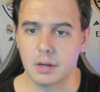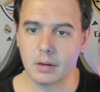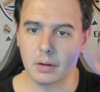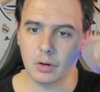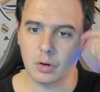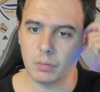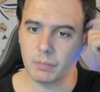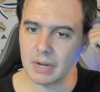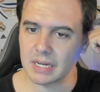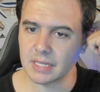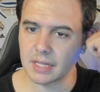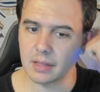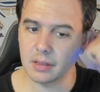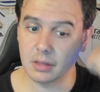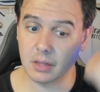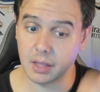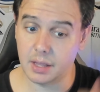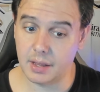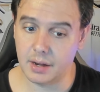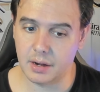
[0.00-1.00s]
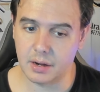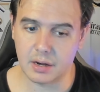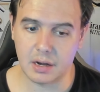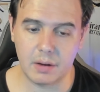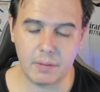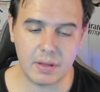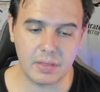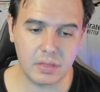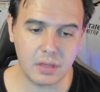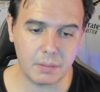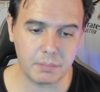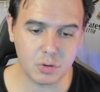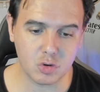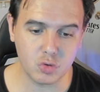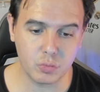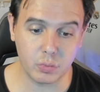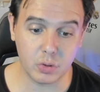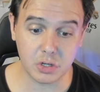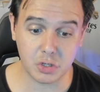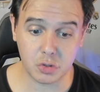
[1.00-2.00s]
con bastante relevancia, por
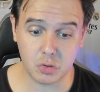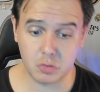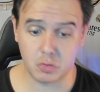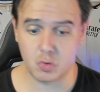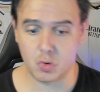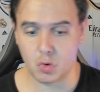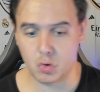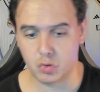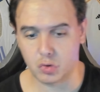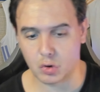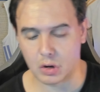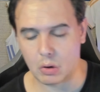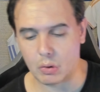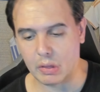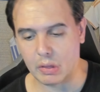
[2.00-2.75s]
supuesto. Luego entró Claudio